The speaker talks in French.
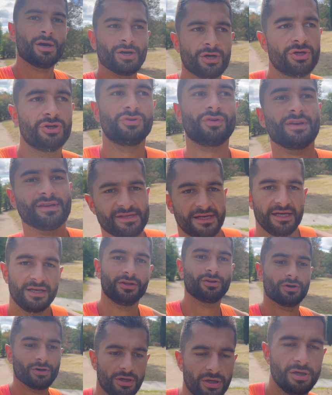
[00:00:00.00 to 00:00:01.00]
Je vais essayer
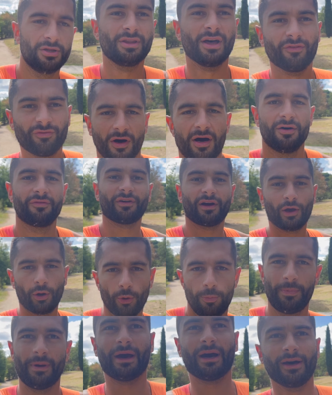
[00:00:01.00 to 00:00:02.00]
d'avoir un vrai
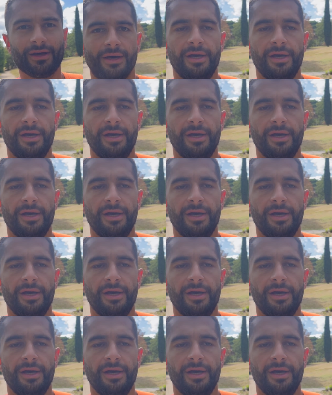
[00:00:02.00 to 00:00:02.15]
repère.